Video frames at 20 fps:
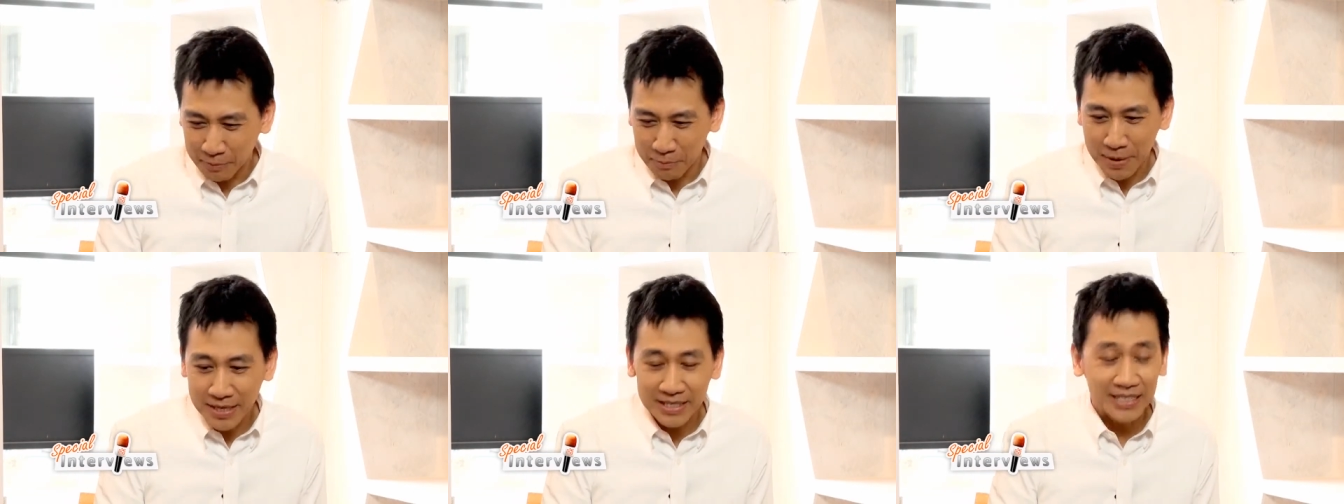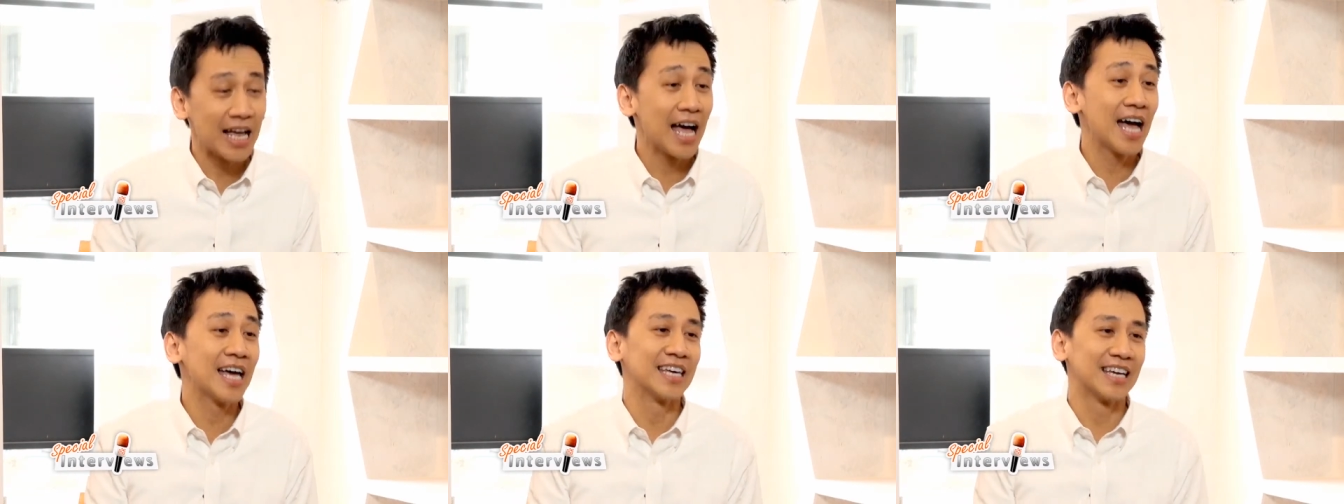ไม่
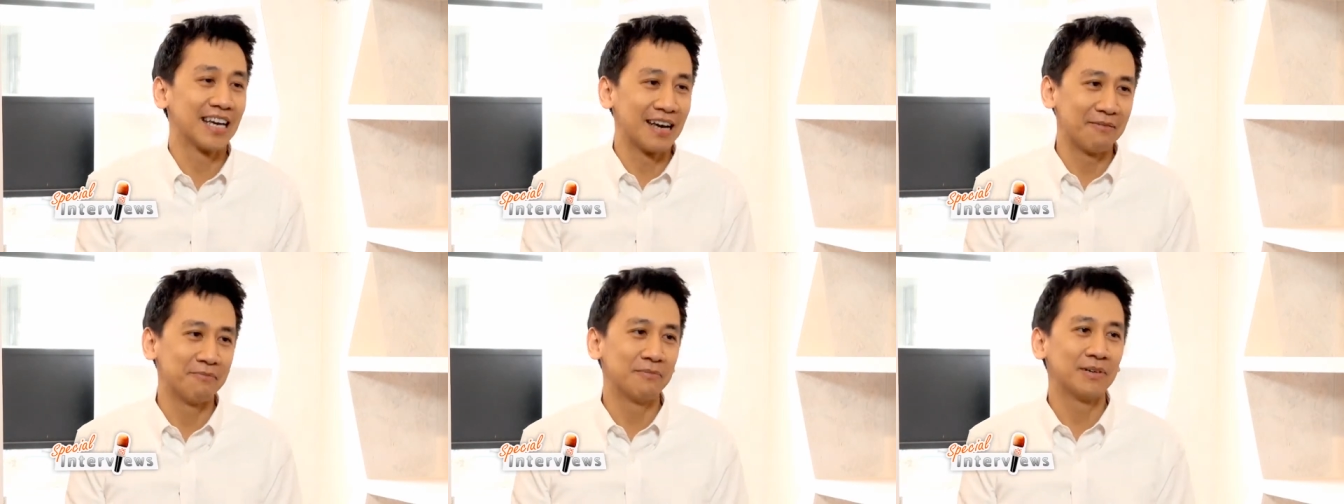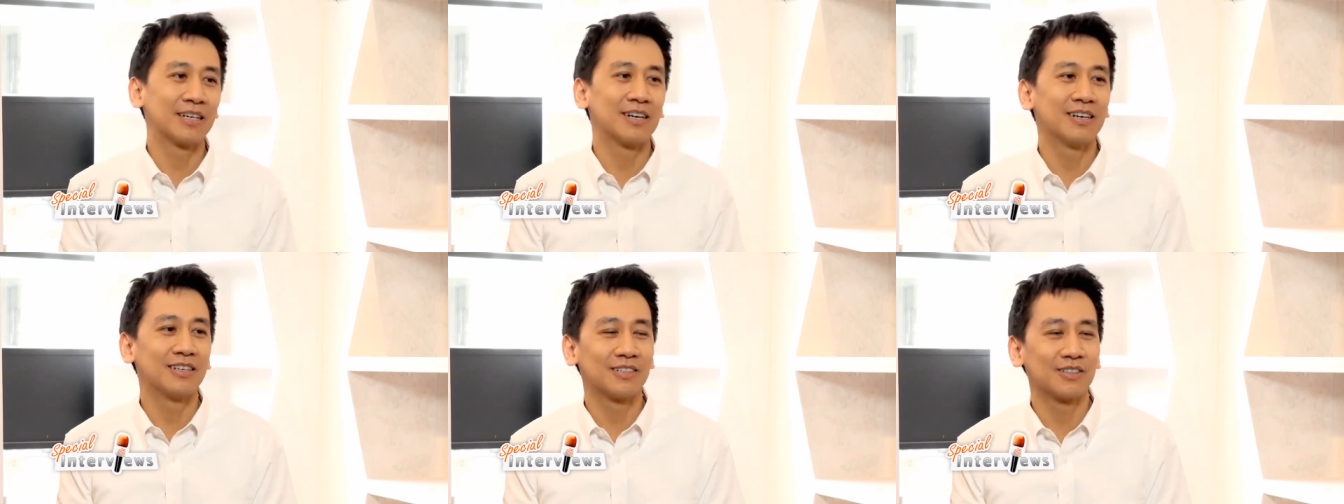ใช่ครับ
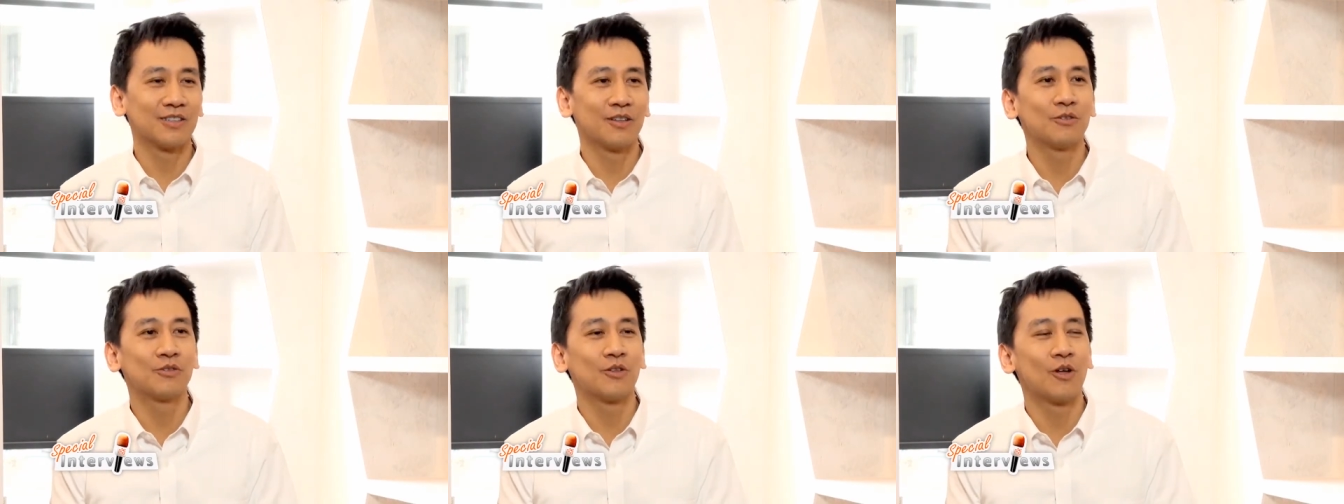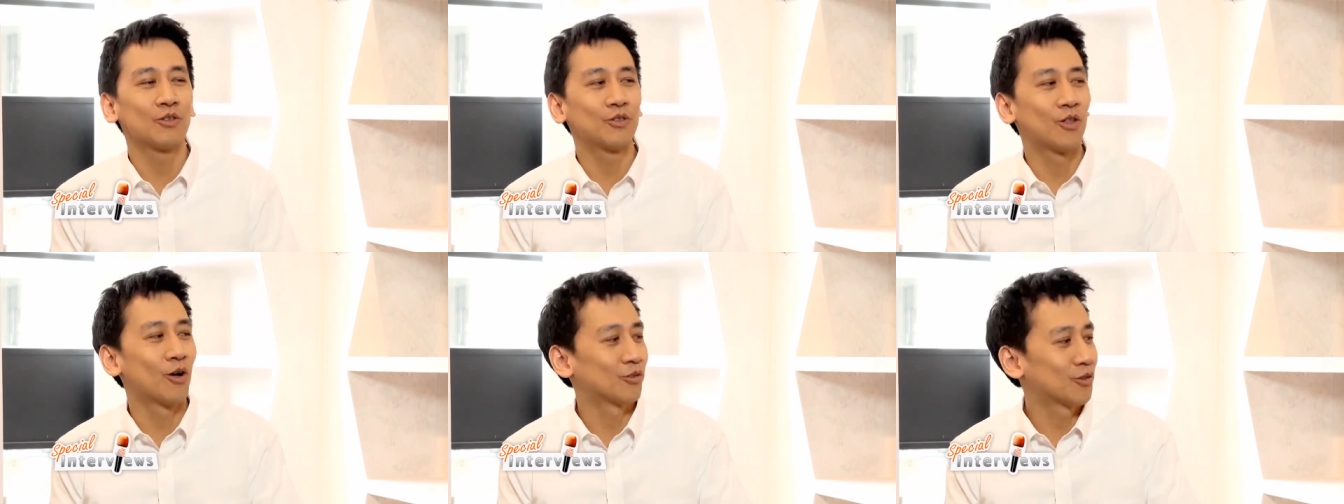ไม่ใช่
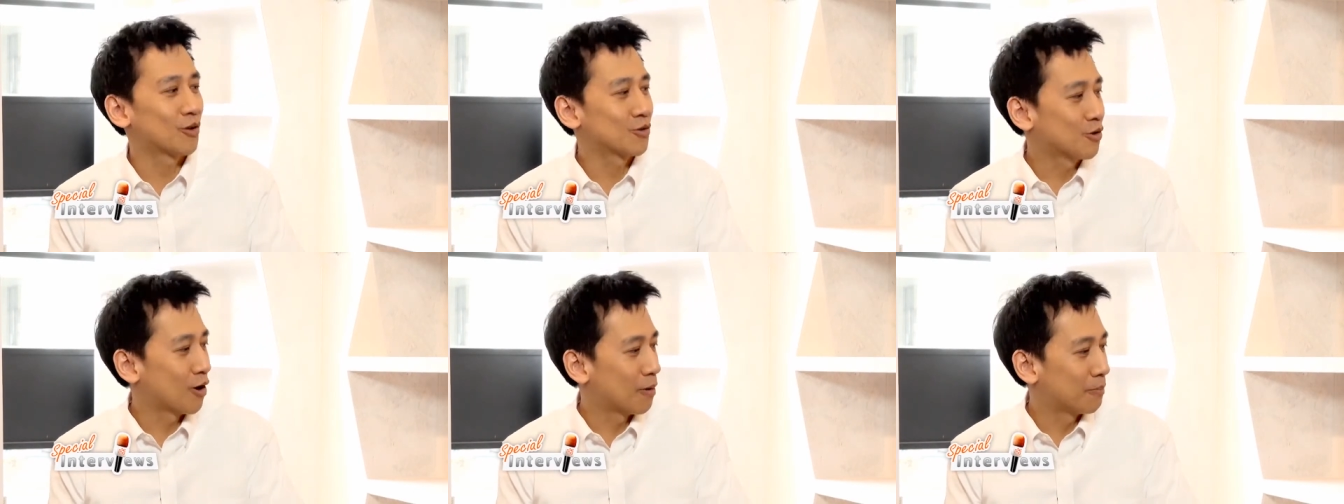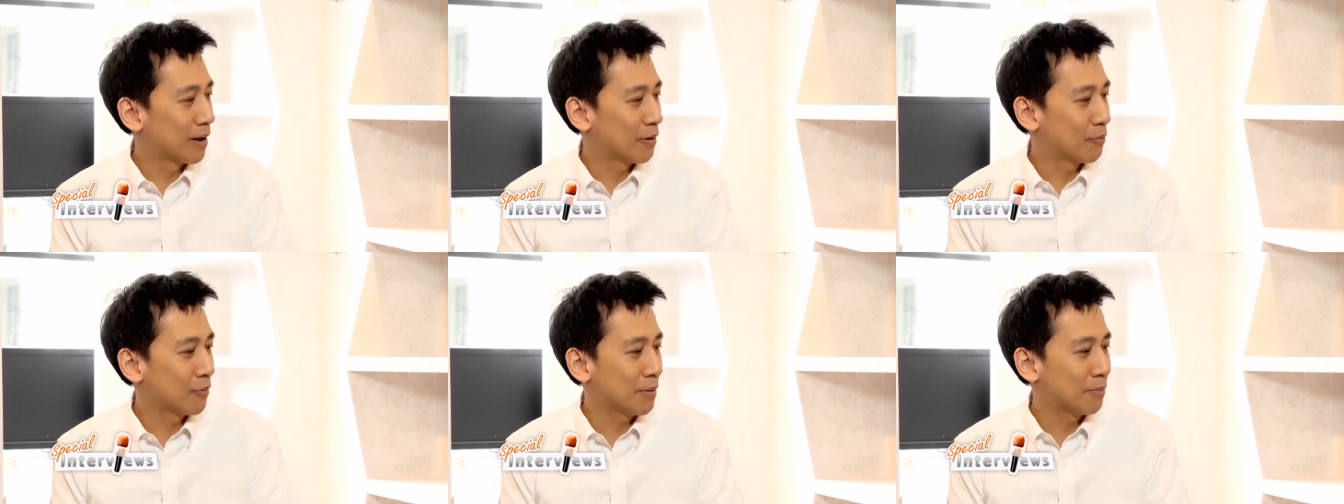ต้องต้องต้องยอ
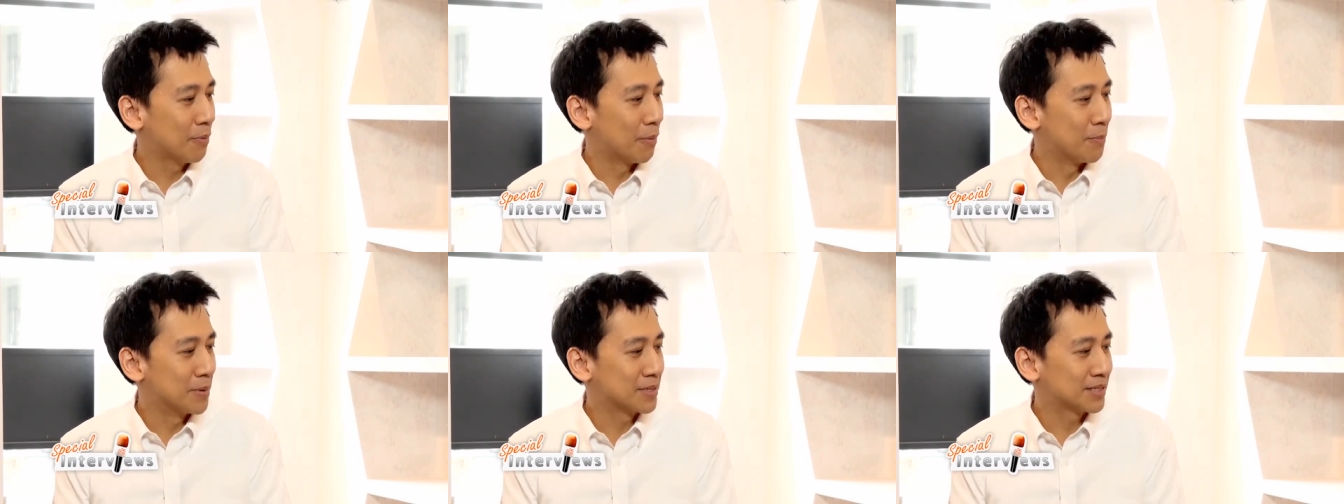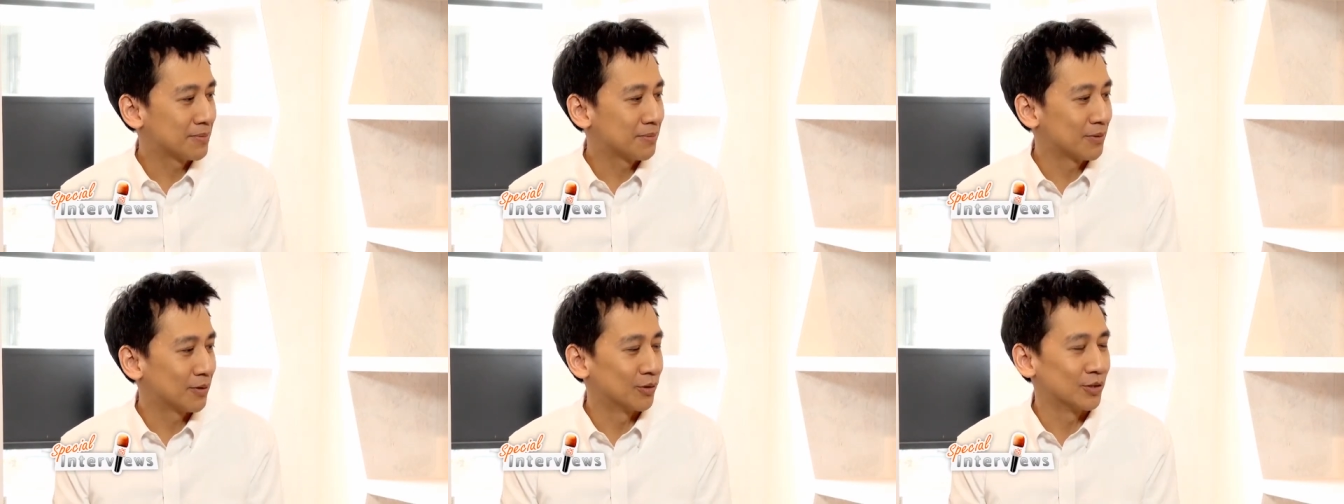มรับว่าผมไม่
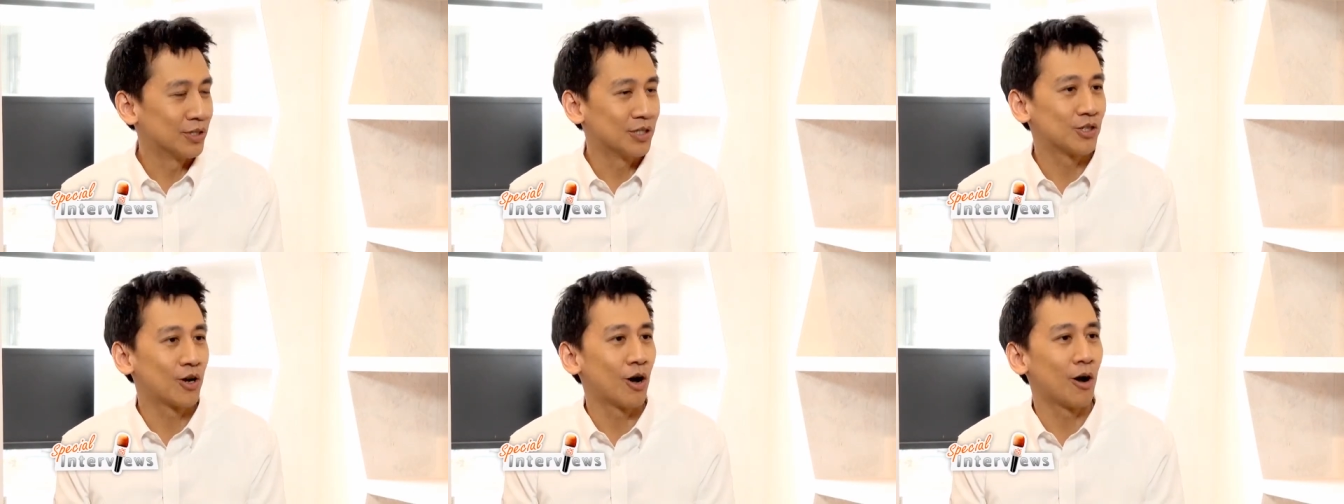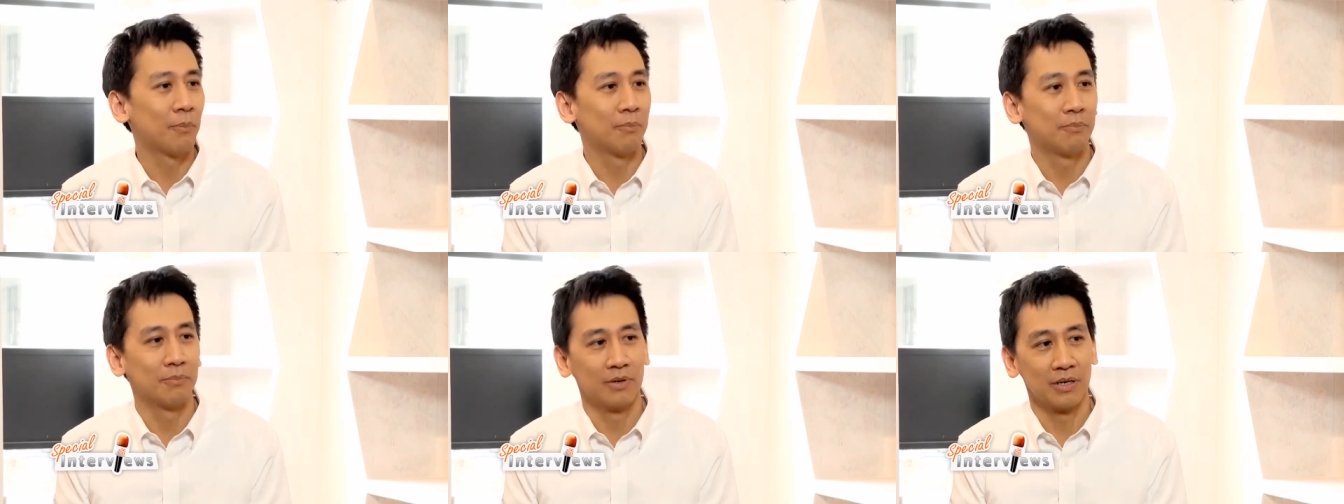ใช่เป็นคนที่ช
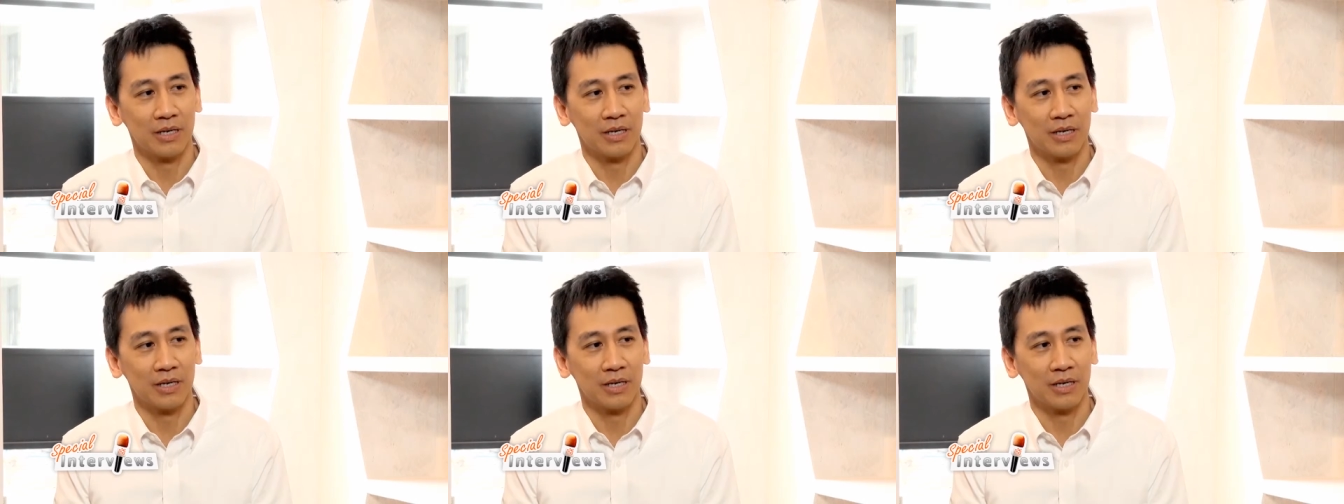อบ